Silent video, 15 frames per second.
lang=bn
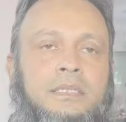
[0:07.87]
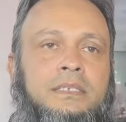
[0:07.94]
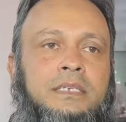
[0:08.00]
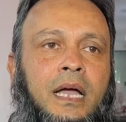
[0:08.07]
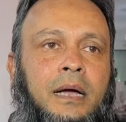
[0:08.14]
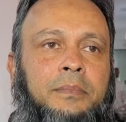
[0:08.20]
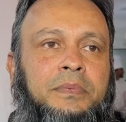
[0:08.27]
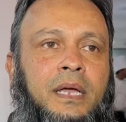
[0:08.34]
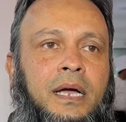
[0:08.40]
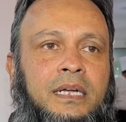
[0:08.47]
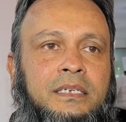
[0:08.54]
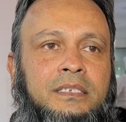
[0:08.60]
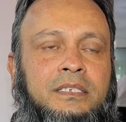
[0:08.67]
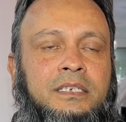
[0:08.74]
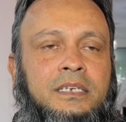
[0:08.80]
যে আমি
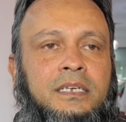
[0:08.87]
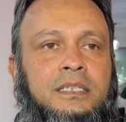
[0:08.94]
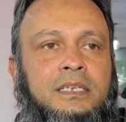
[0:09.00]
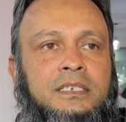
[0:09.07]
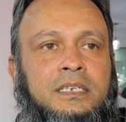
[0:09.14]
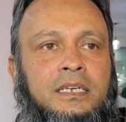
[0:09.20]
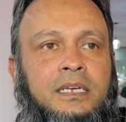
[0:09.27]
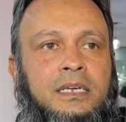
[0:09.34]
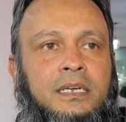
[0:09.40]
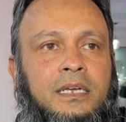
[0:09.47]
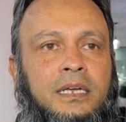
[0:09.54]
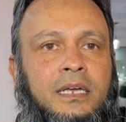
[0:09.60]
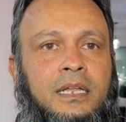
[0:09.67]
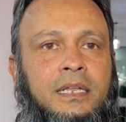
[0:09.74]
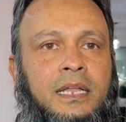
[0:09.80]
আসছি দেশে
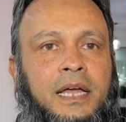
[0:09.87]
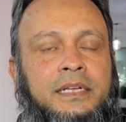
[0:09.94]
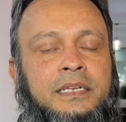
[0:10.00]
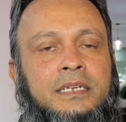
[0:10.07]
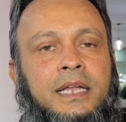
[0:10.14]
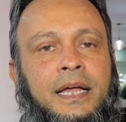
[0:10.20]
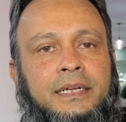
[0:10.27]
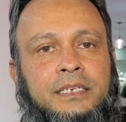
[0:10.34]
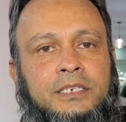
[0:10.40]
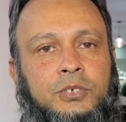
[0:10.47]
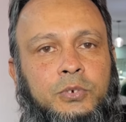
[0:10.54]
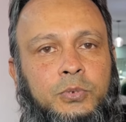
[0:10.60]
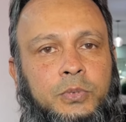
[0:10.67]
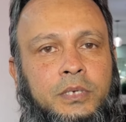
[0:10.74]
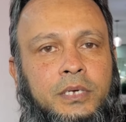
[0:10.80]
নাইনটিন নাইনটি
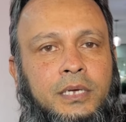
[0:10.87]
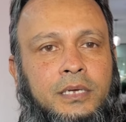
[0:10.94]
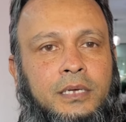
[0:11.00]
টুতে